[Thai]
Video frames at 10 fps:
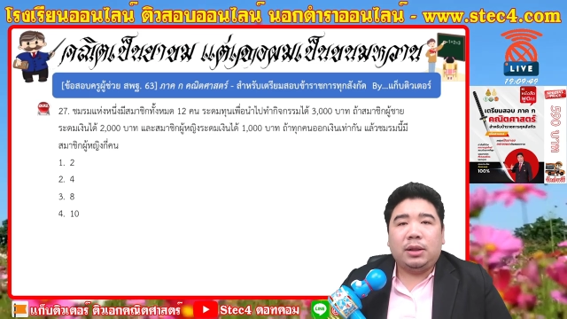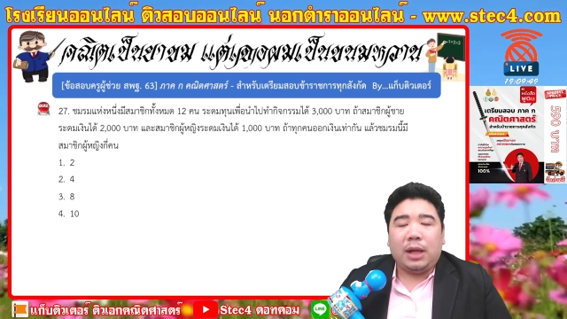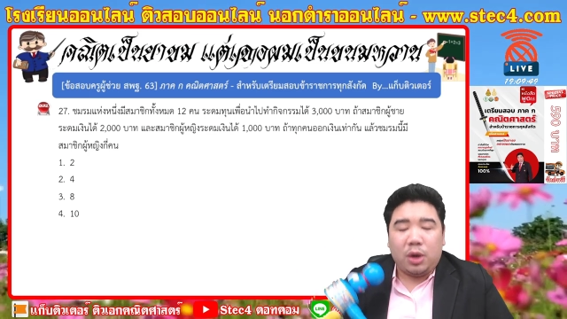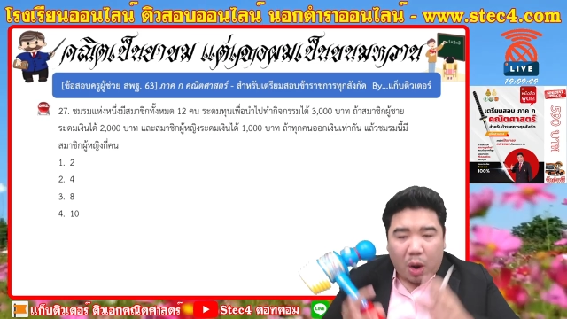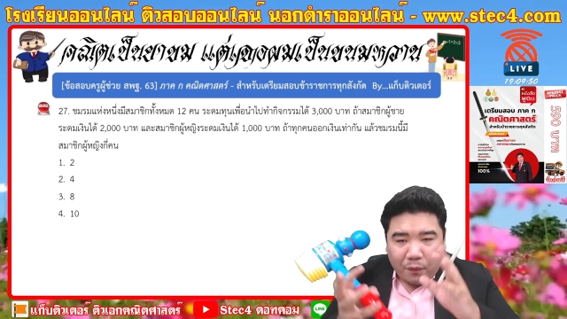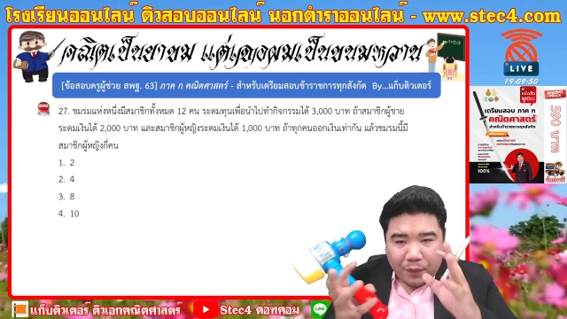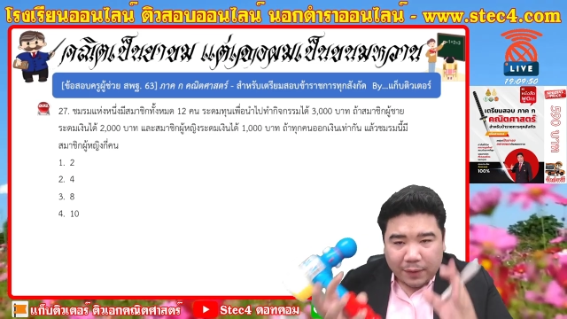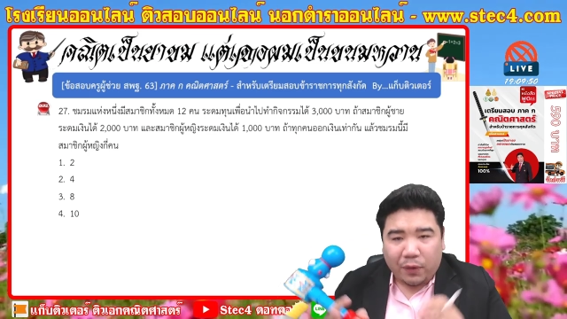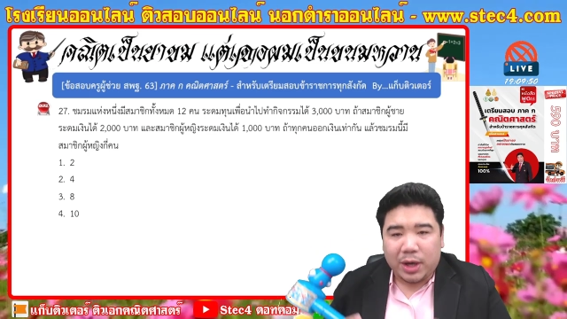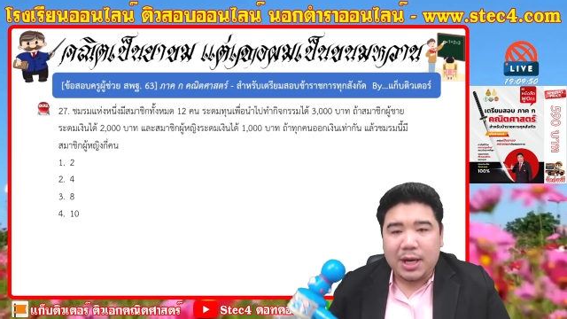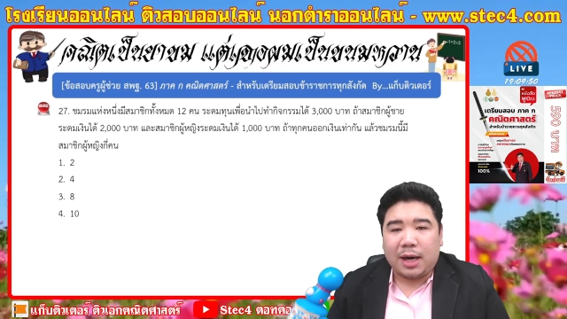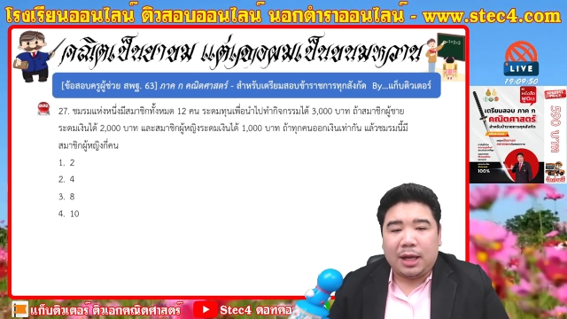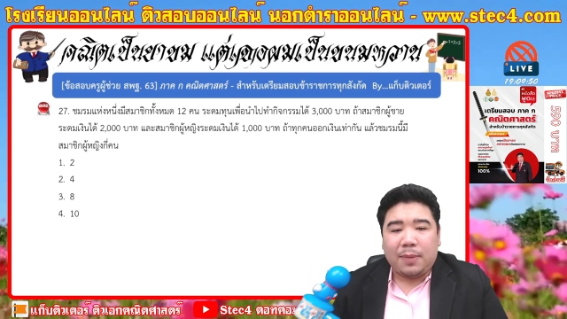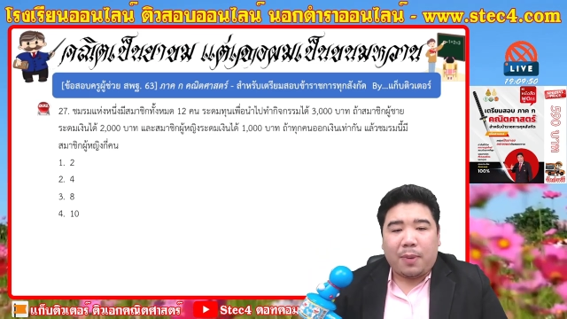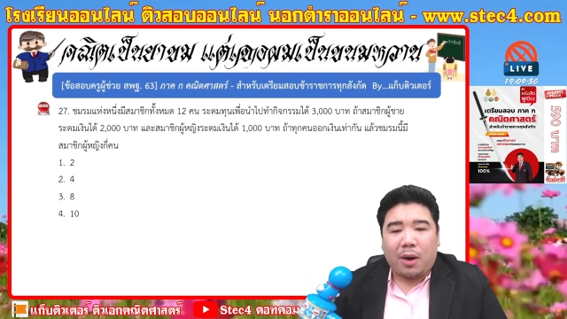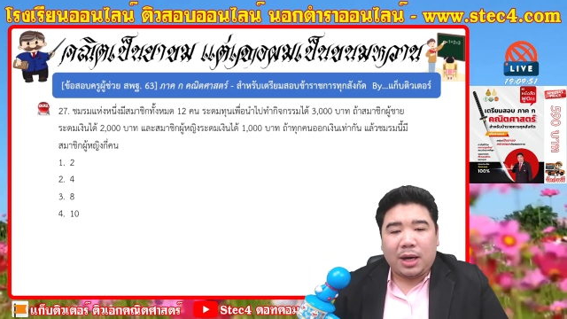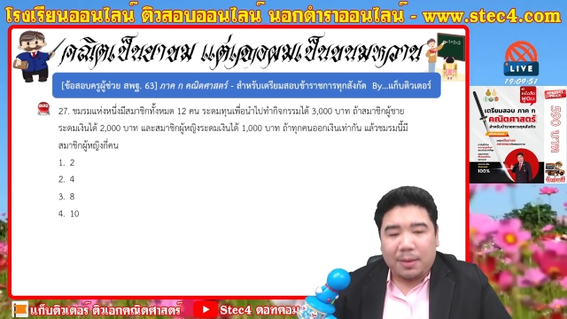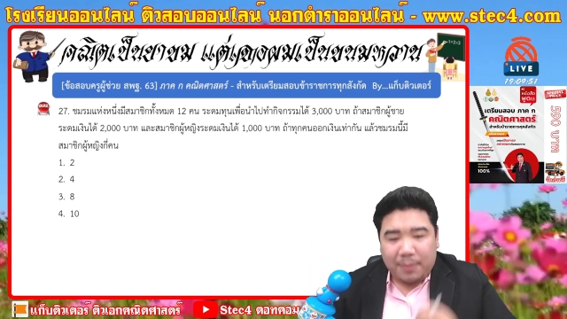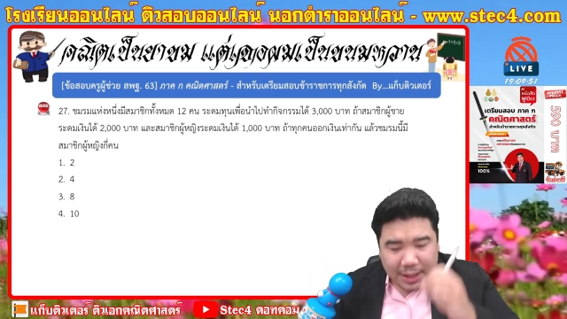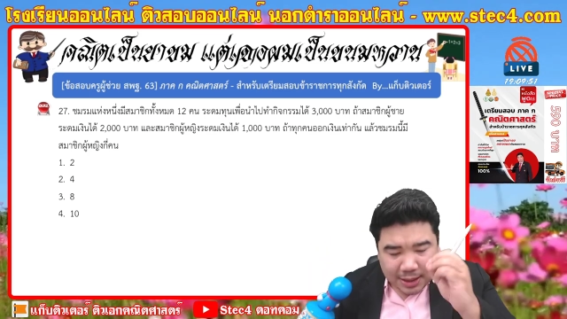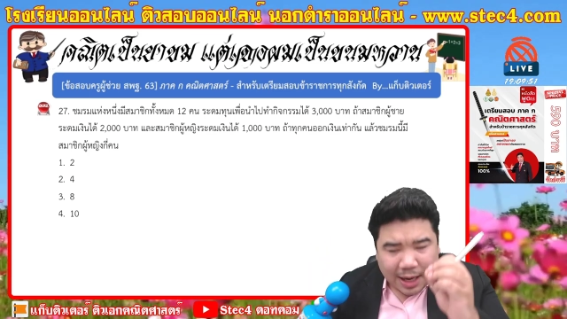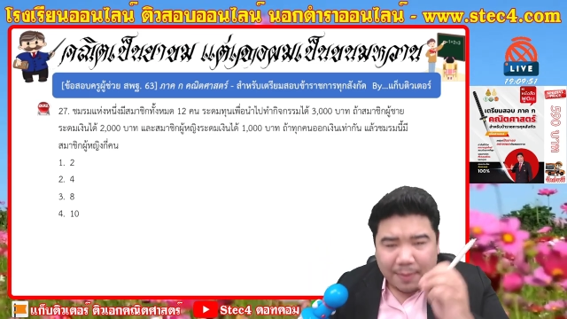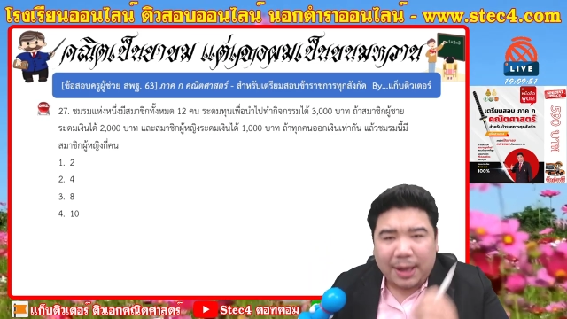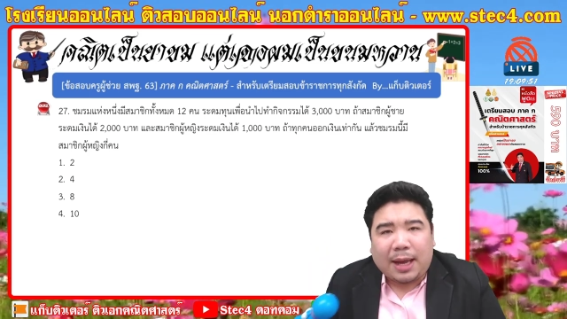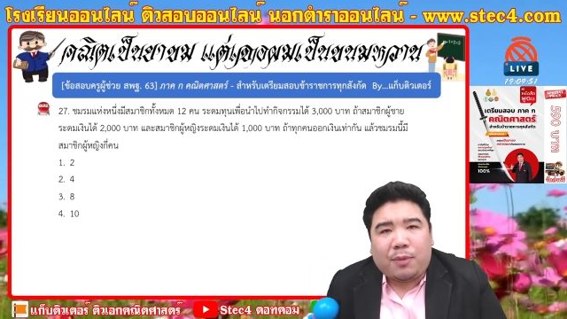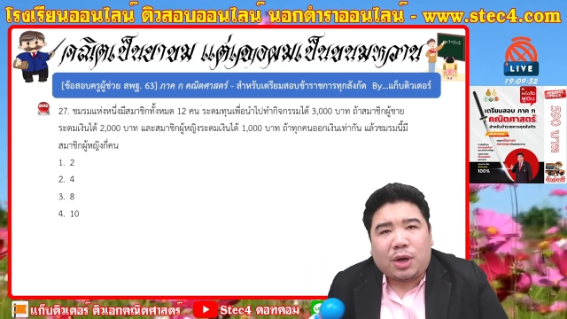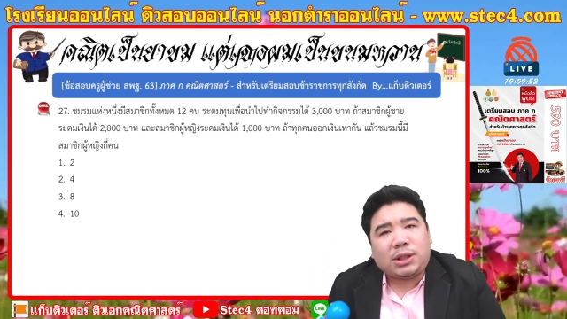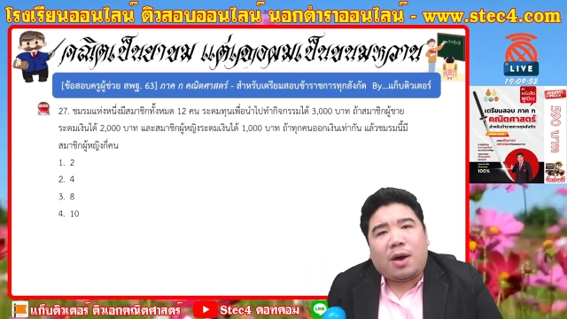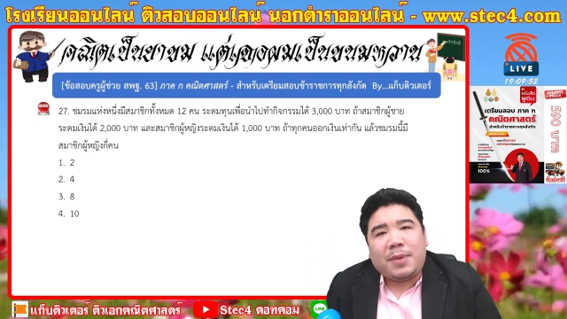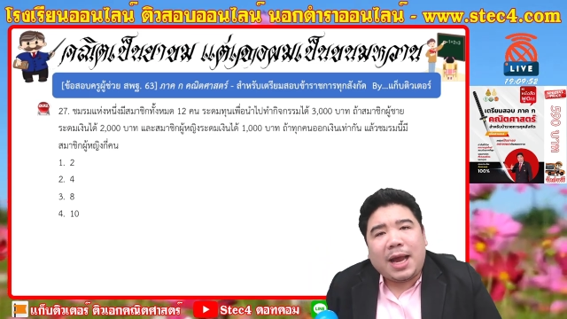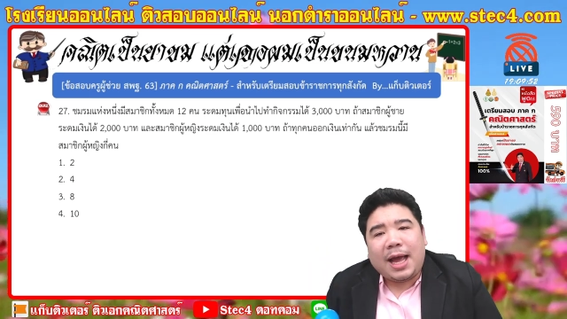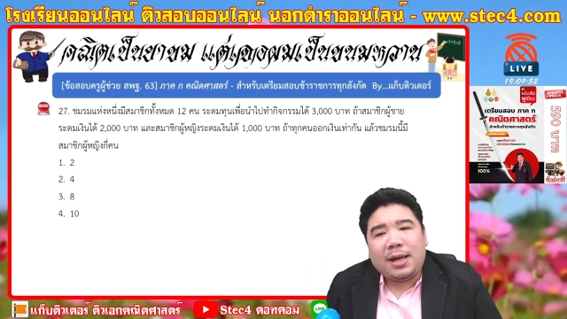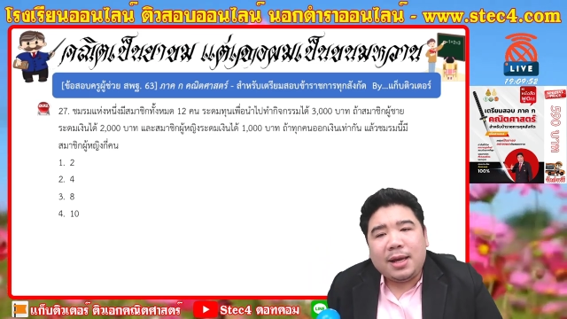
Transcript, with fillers: ถ้าน้องฝึกฝนอย่างดีพอเนี่ยมันจะสามารถทำข้อสอบได้